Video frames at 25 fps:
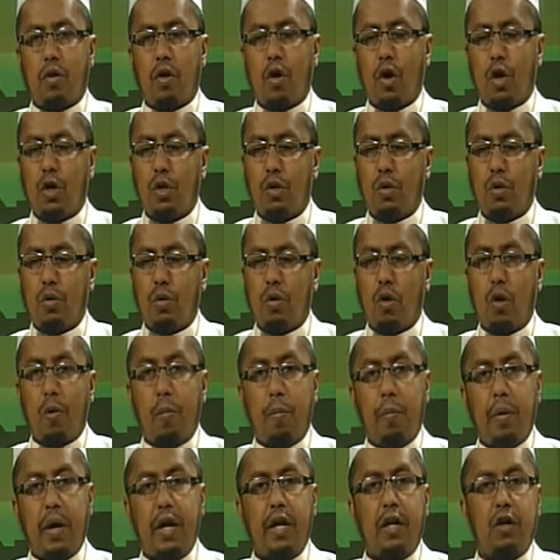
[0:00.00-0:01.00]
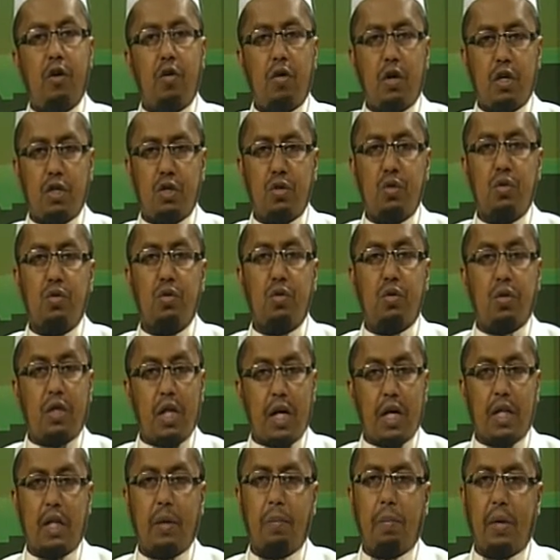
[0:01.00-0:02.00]
হয়তো কম্বাইন করার সুযোগ
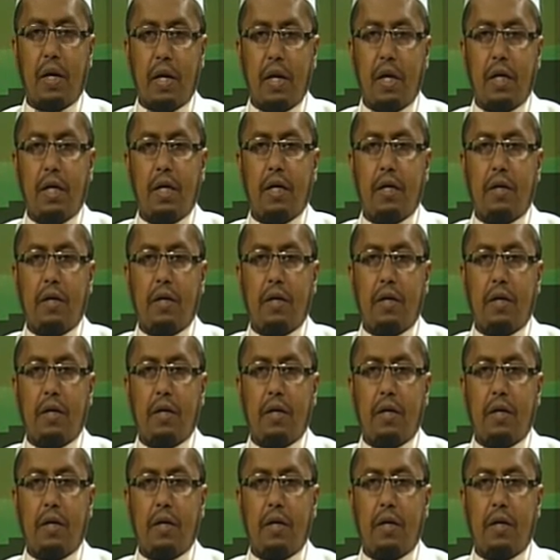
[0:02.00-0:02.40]
থাকতে পারে